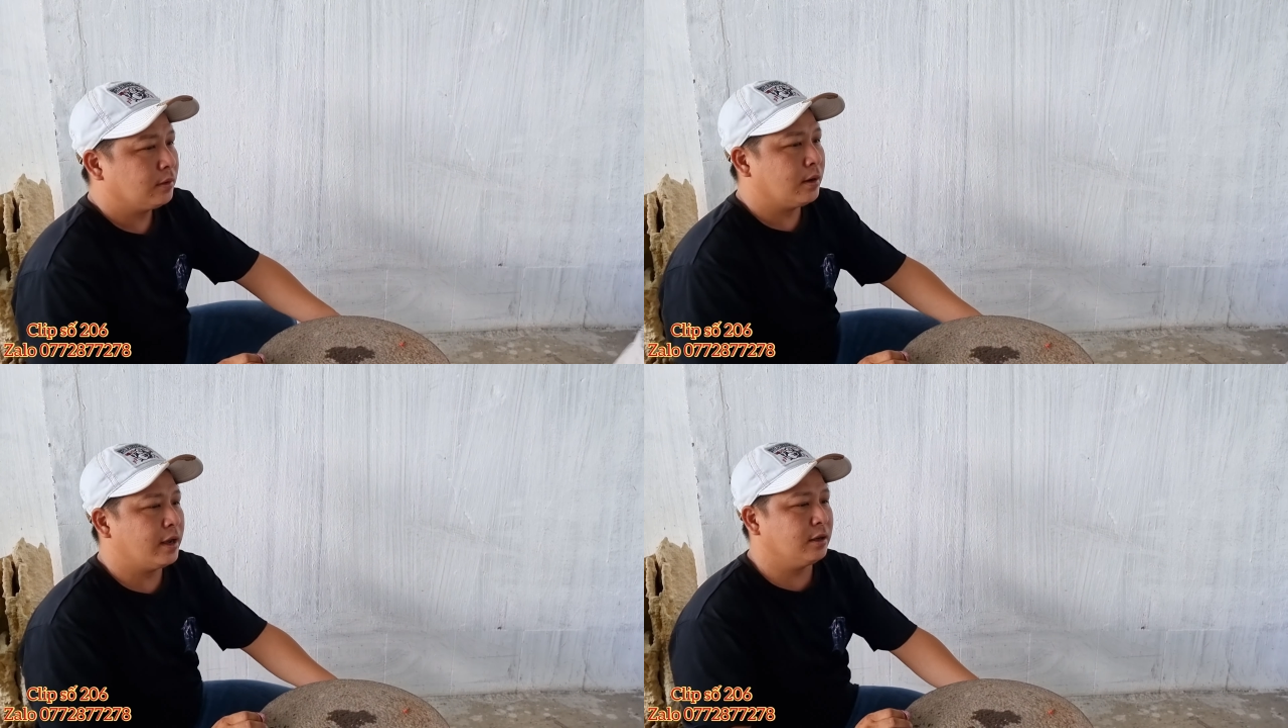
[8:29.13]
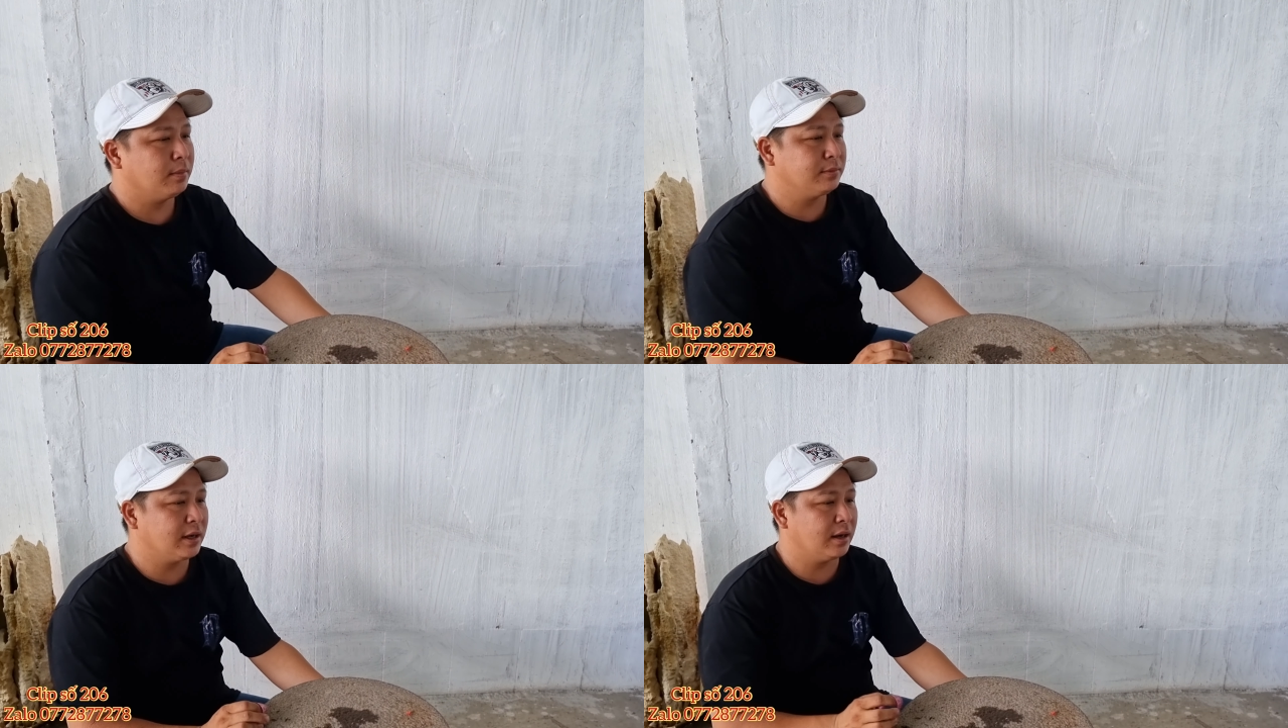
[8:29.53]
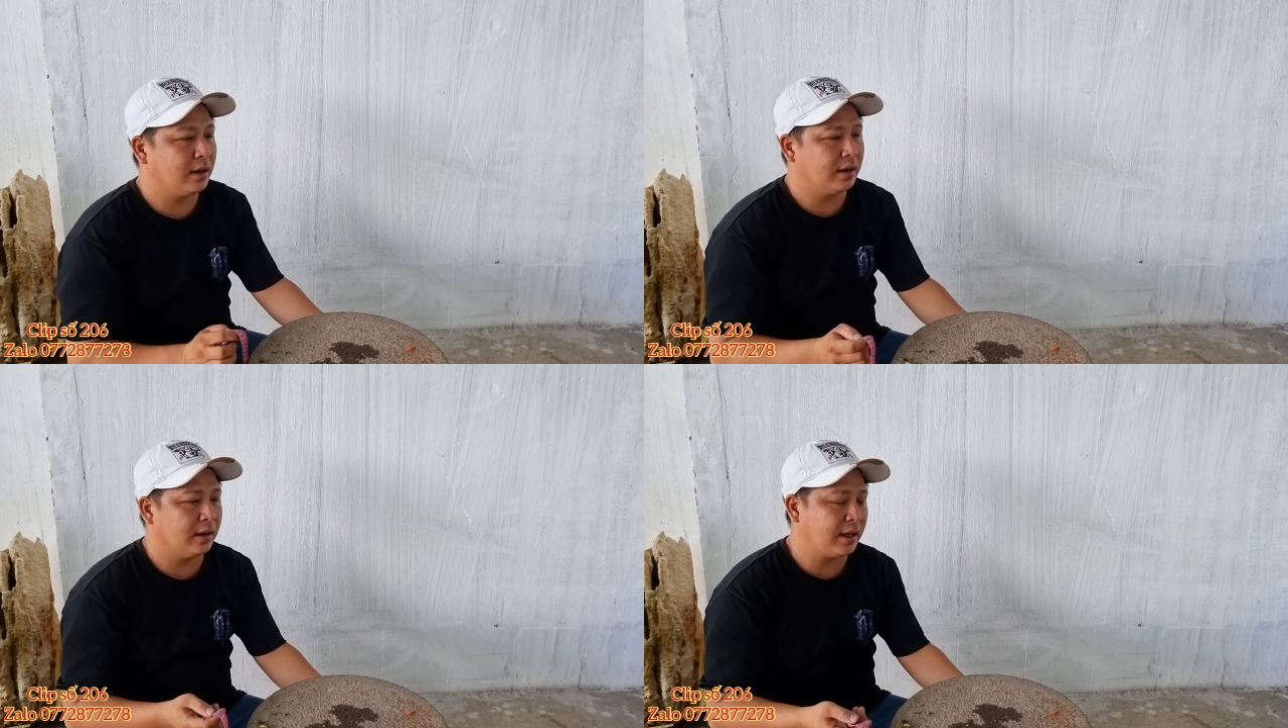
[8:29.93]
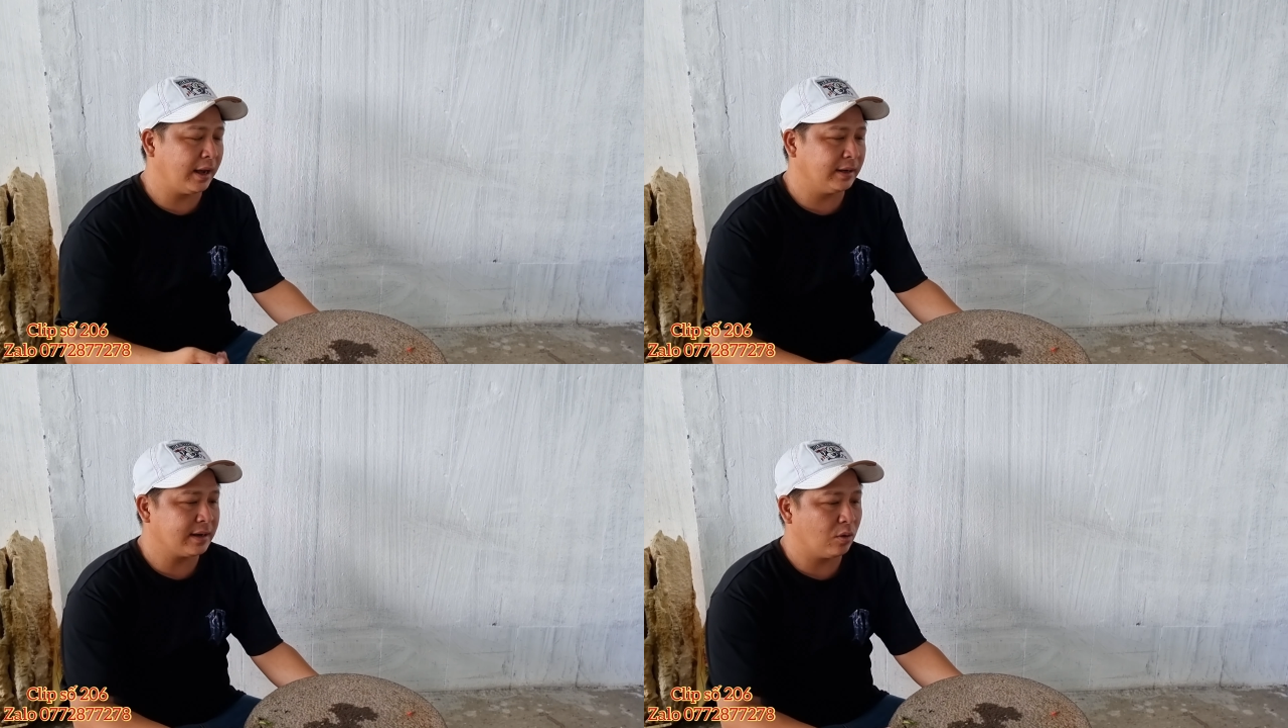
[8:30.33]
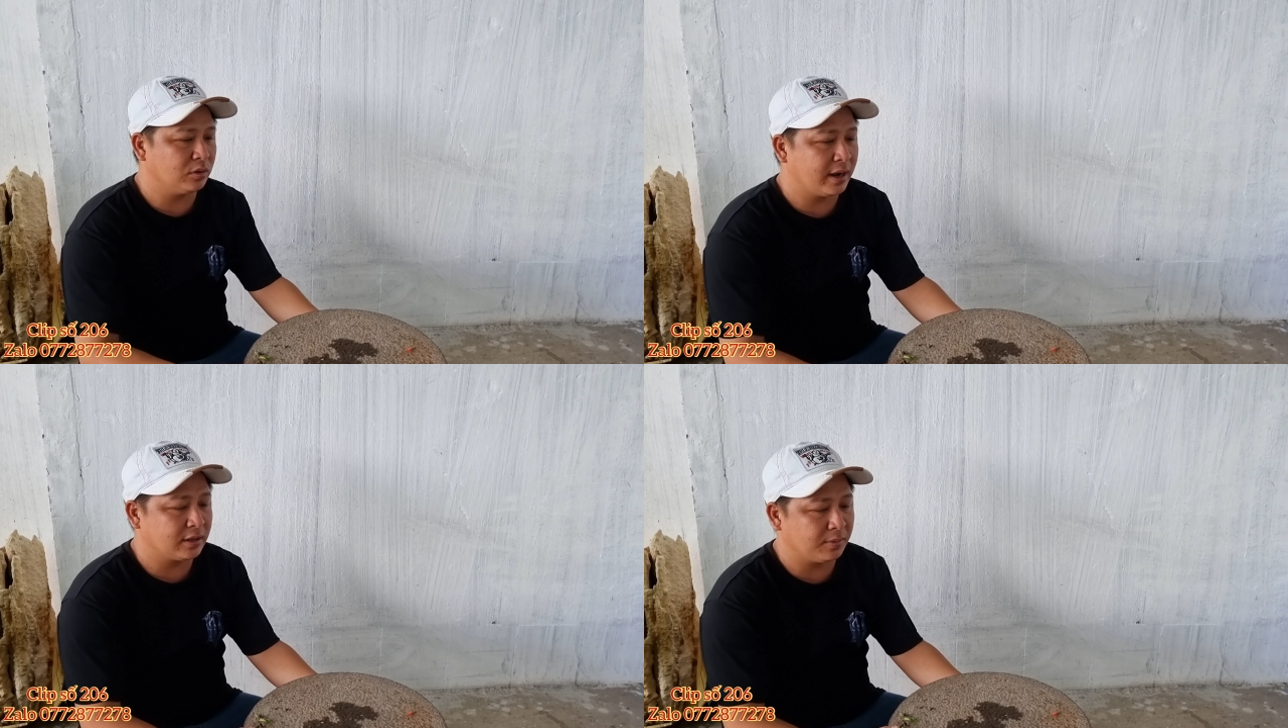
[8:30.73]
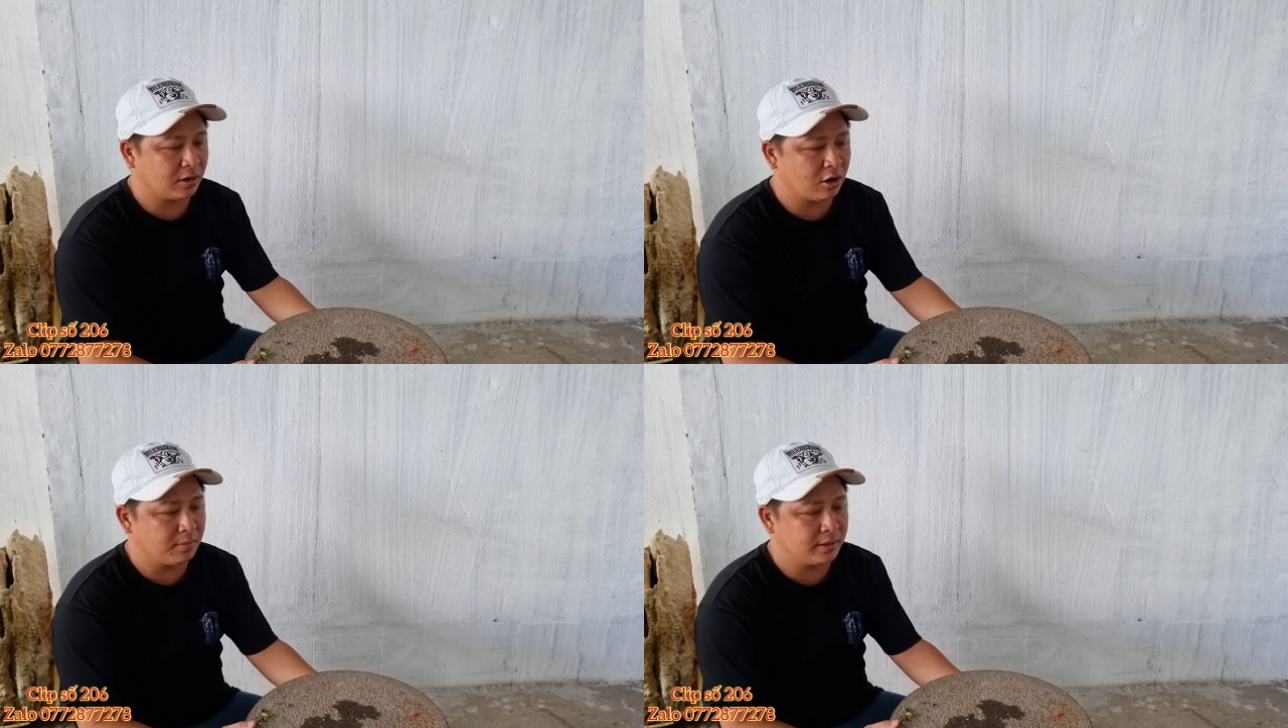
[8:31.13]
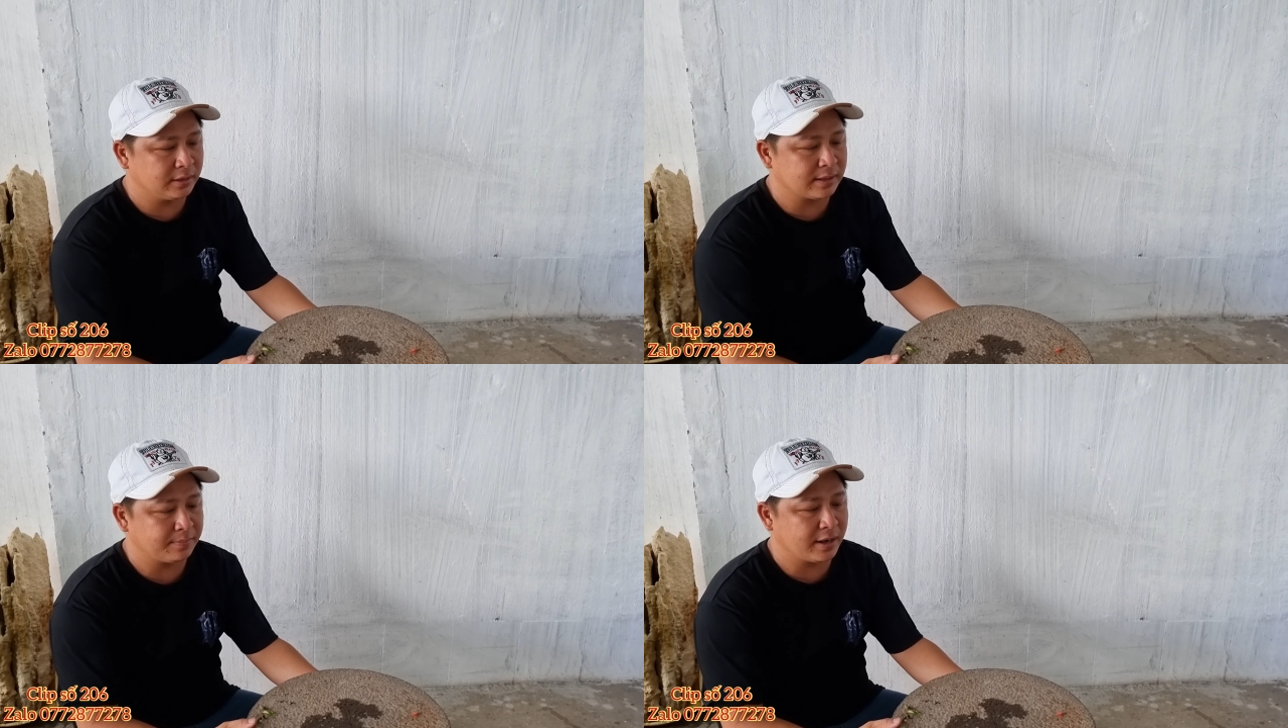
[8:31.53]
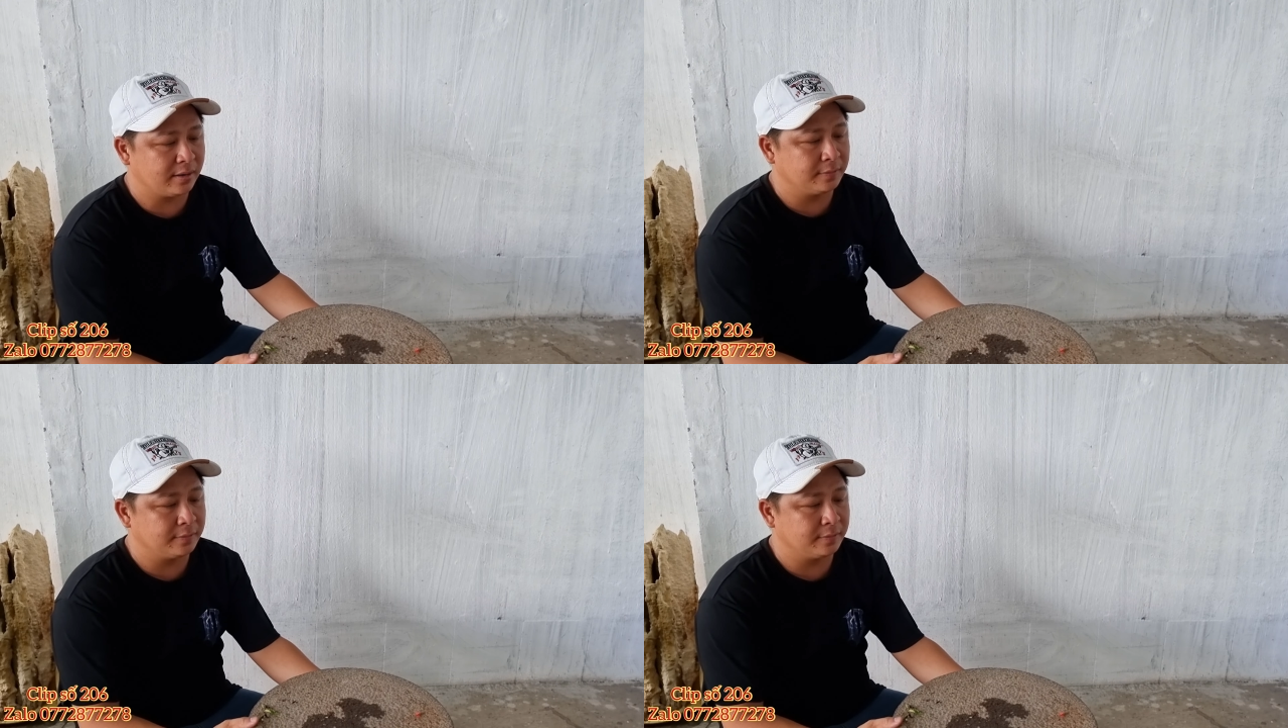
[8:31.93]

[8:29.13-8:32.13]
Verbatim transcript: Đây, nhưng mà em sẽ thay cái chậu khác cho bà con mình yên tâm nha.